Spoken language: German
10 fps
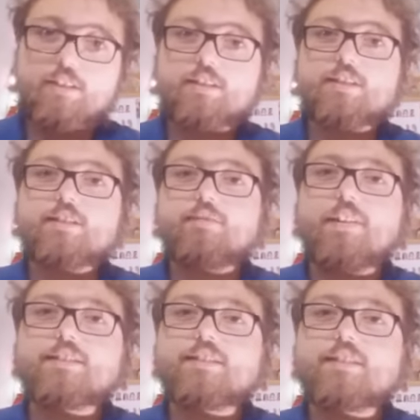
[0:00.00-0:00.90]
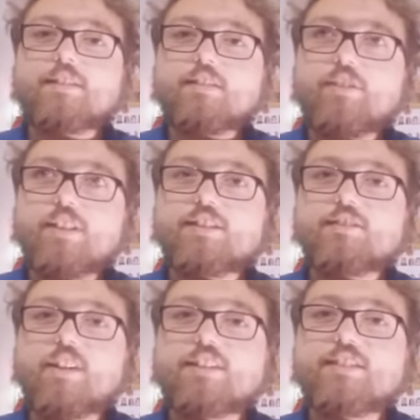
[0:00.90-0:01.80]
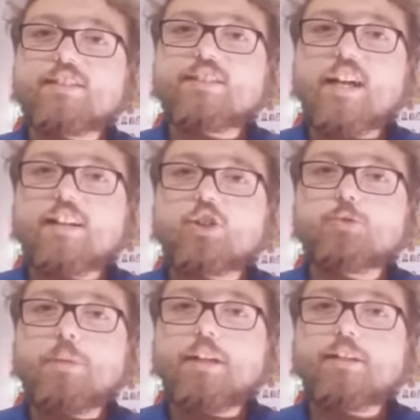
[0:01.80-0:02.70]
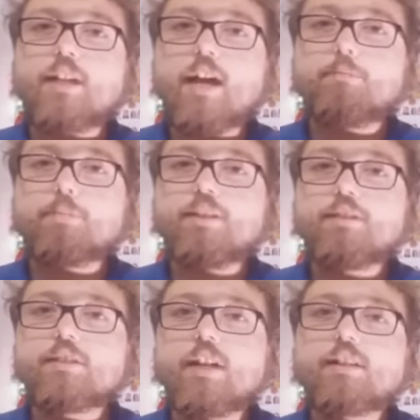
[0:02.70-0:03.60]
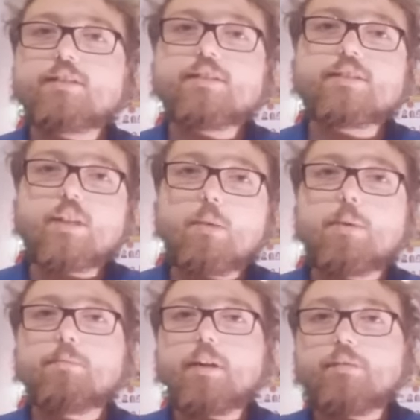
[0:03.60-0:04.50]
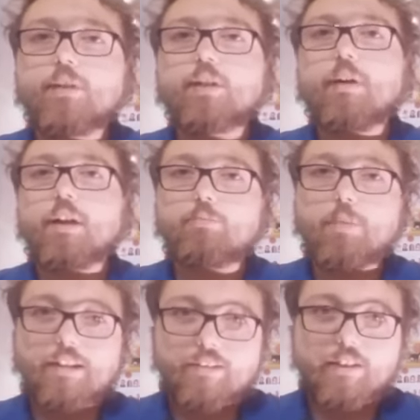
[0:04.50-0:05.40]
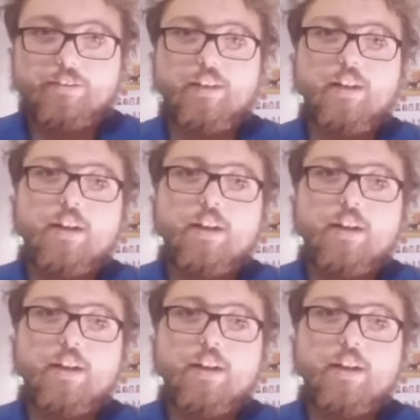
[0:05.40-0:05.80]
jetzt 20, fast 20 Jahre später nach dem Kindergarten, jetzt können wir mal wieder was basteln.